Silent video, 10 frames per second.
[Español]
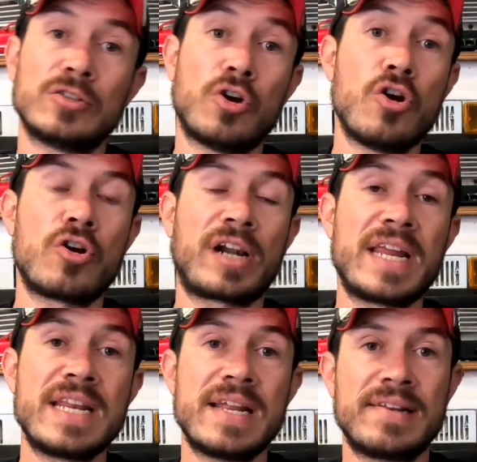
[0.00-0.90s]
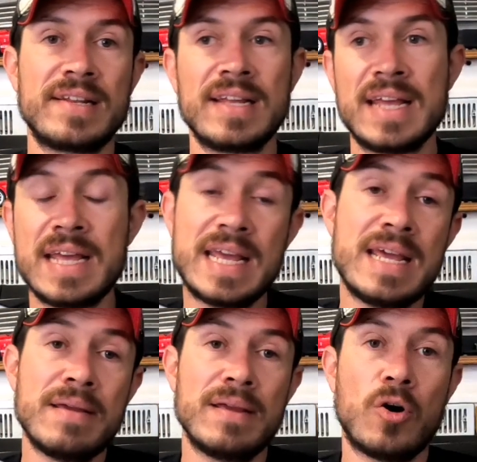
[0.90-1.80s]
son los rines.
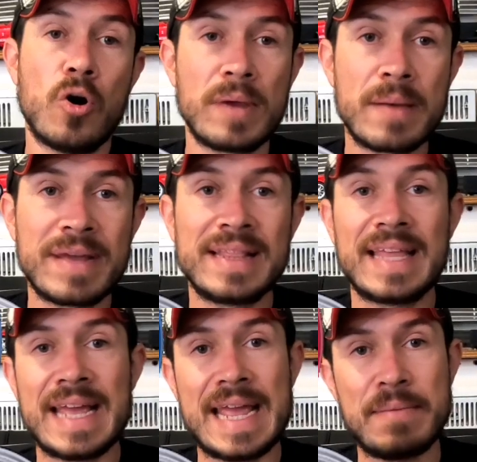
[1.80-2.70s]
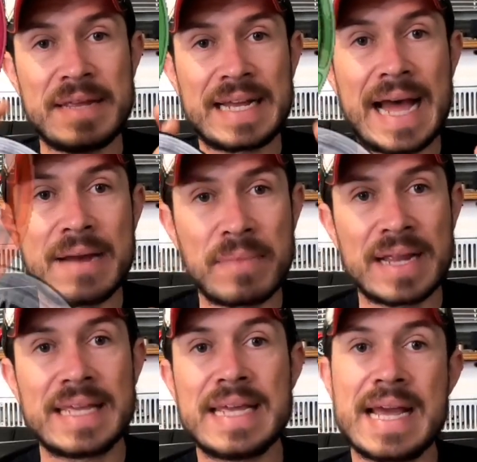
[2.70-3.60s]
Y obviamente en mi
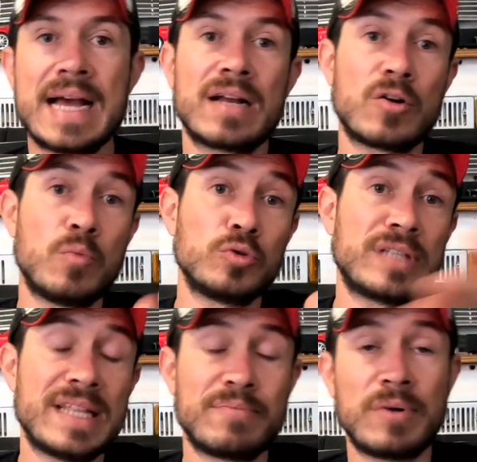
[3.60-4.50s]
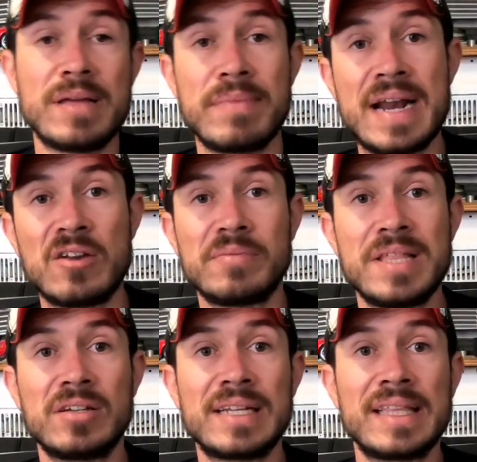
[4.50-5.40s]
Carman Guía, como ustedes pueden ver en los
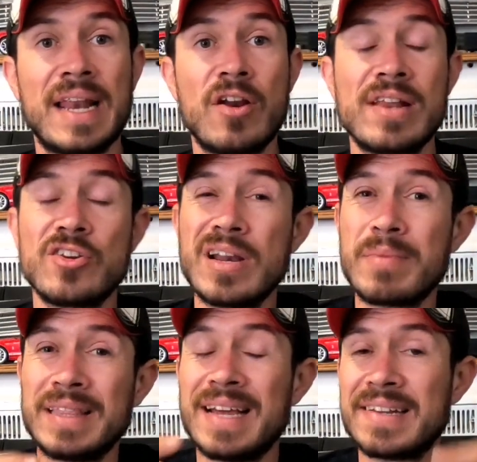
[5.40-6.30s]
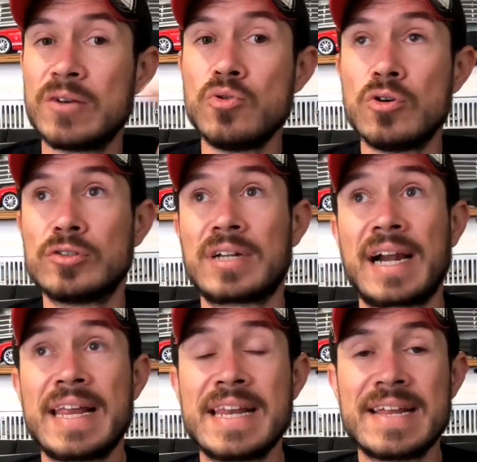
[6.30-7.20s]
videos anteriores, yo le mandé a hacer unos
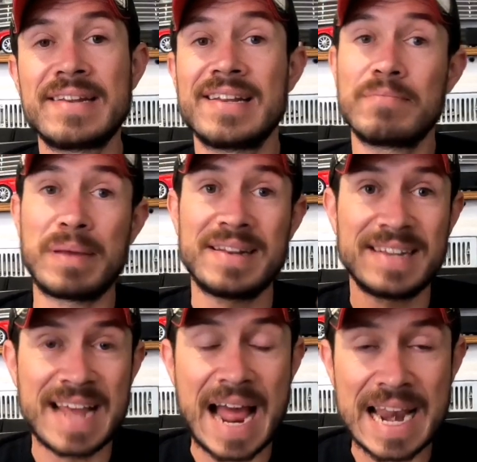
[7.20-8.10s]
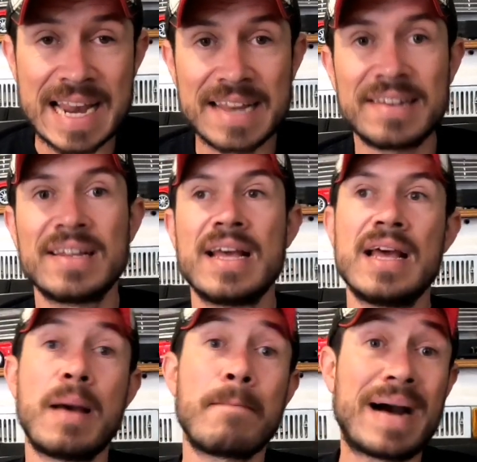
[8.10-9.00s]
rines especiales
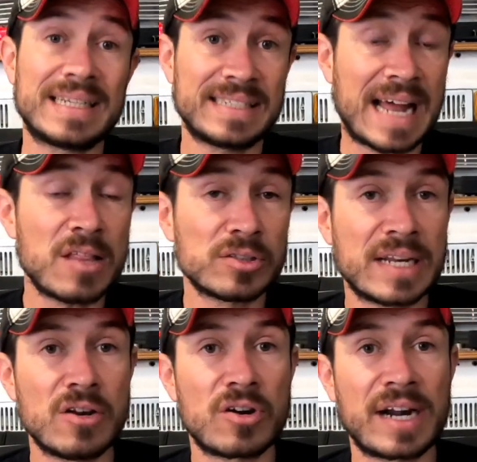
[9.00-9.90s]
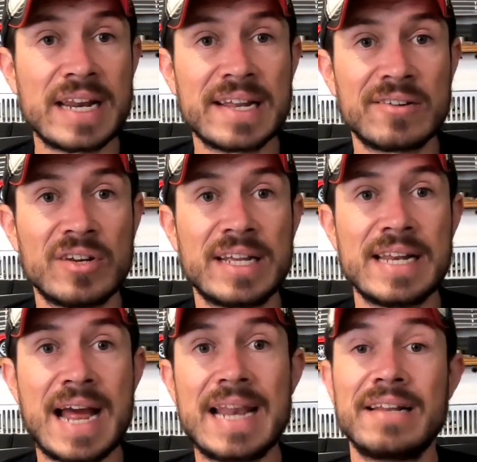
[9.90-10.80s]
basados en los rines
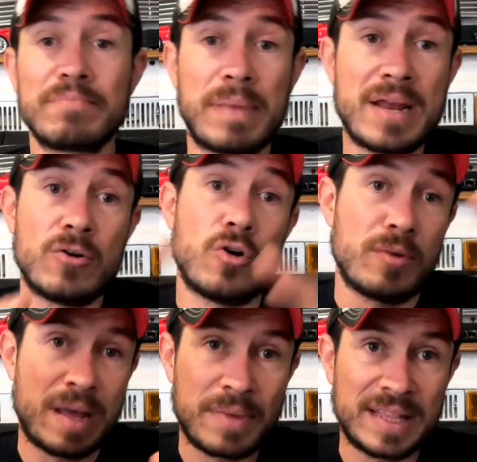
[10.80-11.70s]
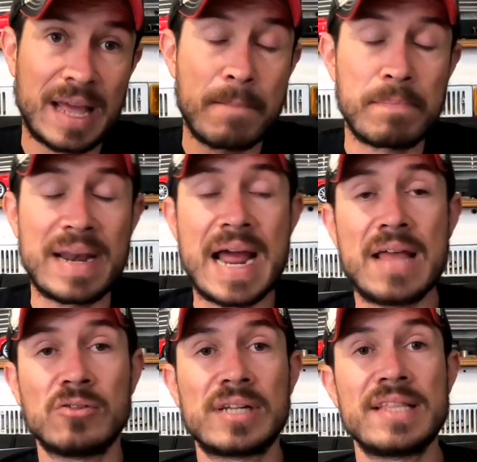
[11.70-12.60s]
originales, pero obviamente
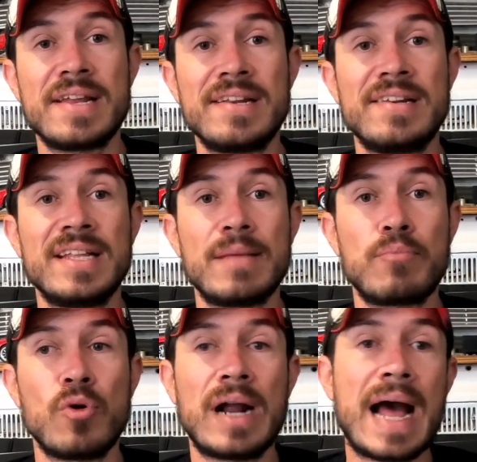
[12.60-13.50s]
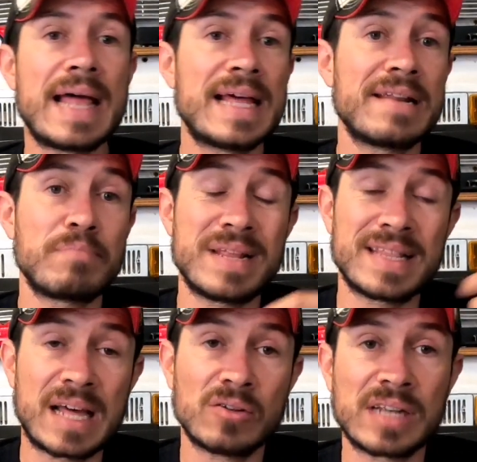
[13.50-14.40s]
ampliados a 17 pulgadas,
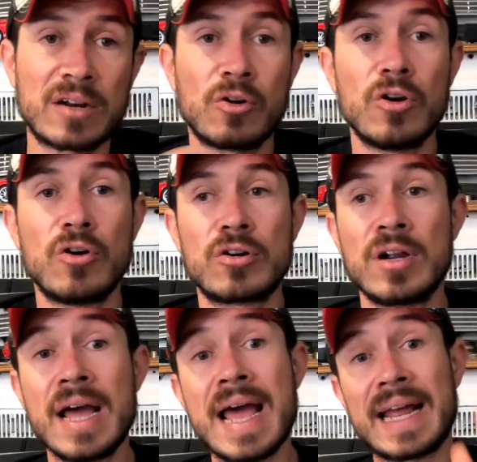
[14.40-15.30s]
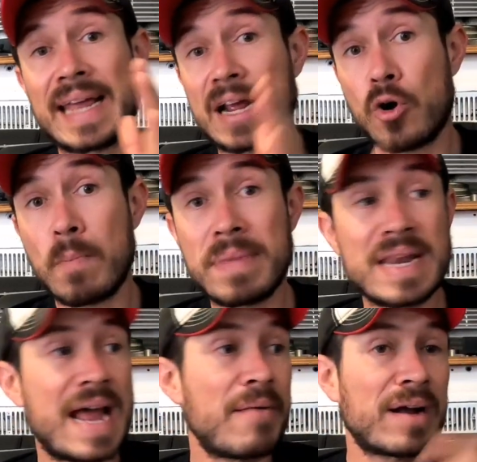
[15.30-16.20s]
pintados al color que
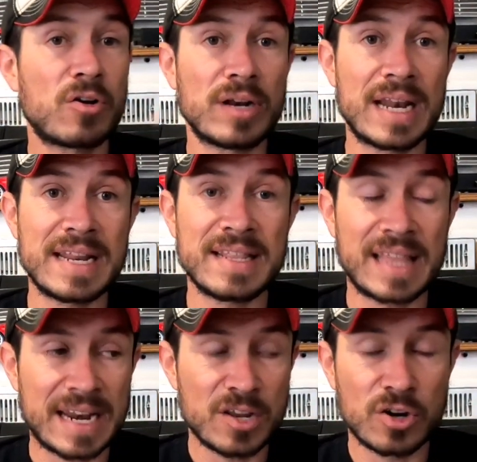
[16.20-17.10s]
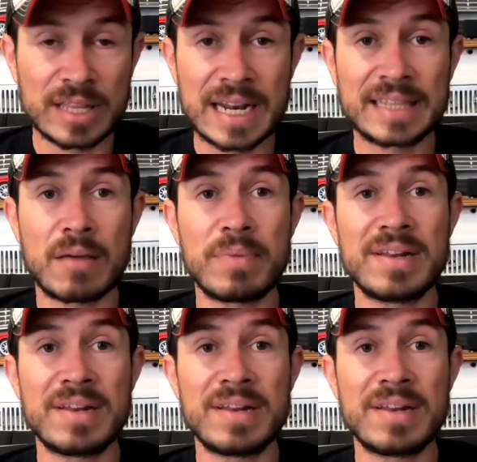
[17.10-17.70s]
combinaba con el interior de la